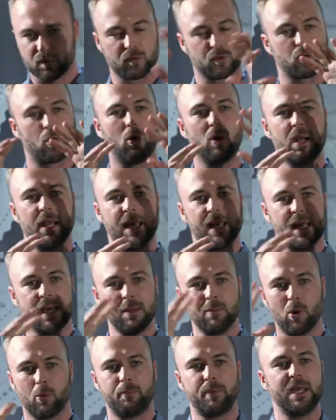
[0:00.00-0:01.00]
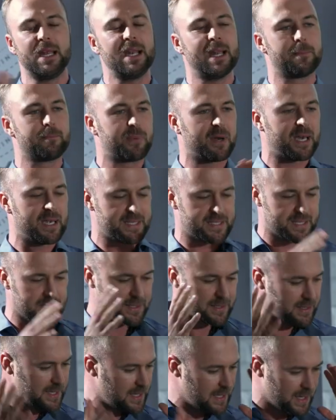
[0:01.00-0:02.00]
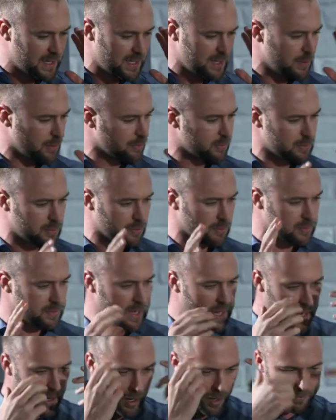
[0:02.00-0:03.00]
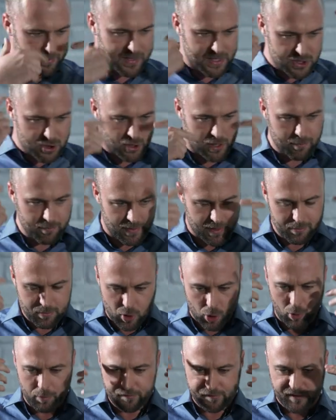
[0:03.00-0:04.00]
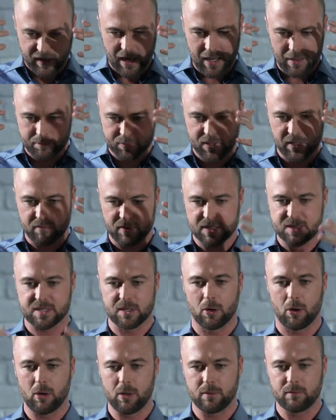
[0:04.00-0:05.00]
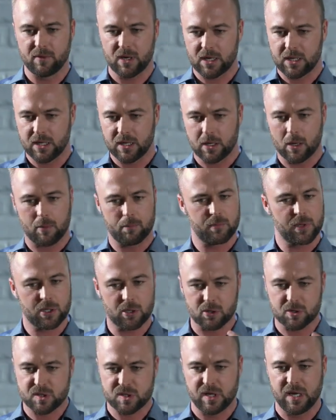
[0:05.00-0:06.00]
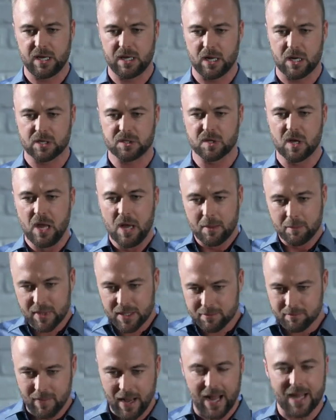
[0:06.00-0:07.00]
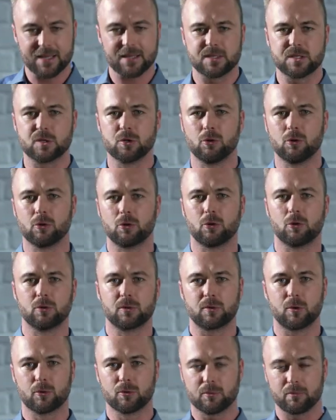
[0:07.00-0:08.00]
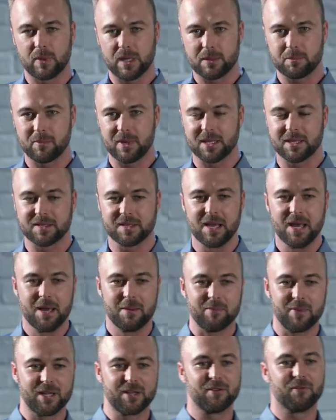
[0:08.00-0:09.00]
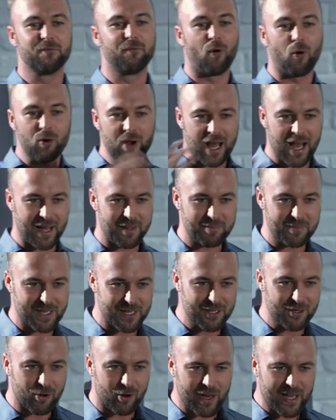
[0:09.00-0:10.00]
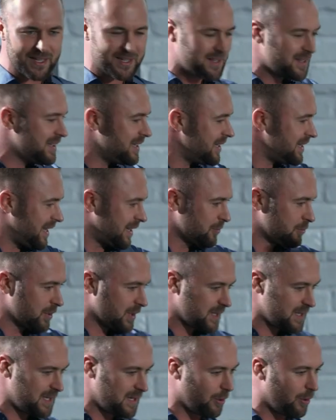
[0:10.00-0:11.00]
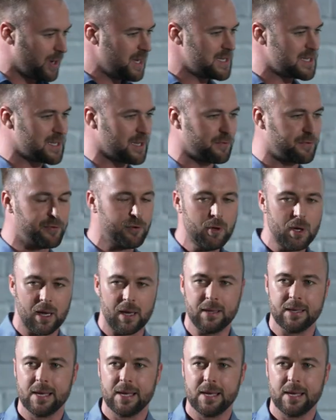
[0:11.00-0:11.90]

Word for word: tolle Immobilien präsentieren und, und habe das schon im, im, Kopf gehabt, die Vision wirklich, habe mich da gesehen als mit dem Anzug und, und mit, mit, mit wohlhabenden Leuten, die dann durch die Häuser führen